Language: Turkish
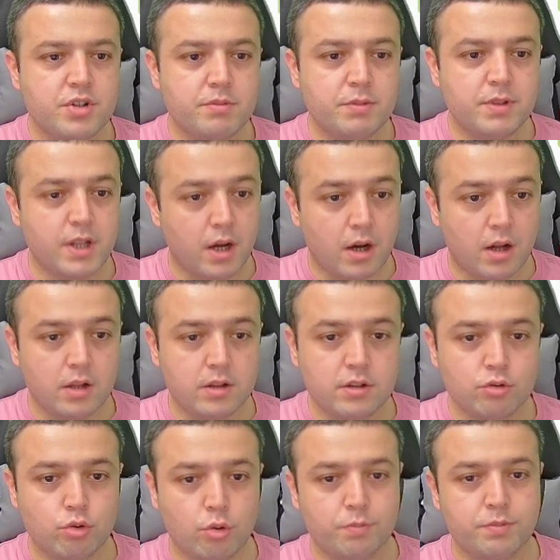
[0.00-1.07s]
Bir de altın
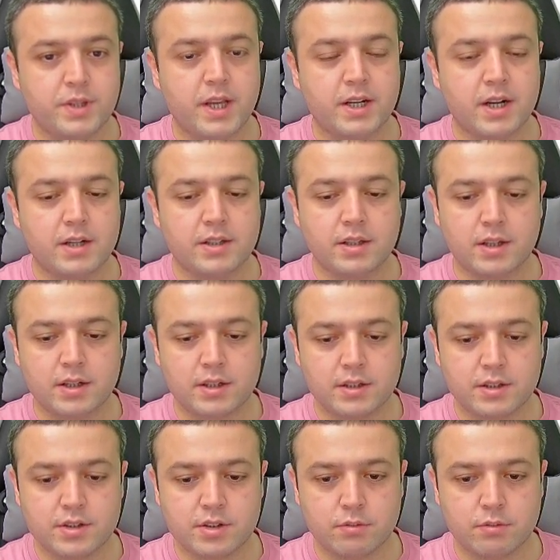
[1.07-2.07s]
top tekrardan arkadaşlar.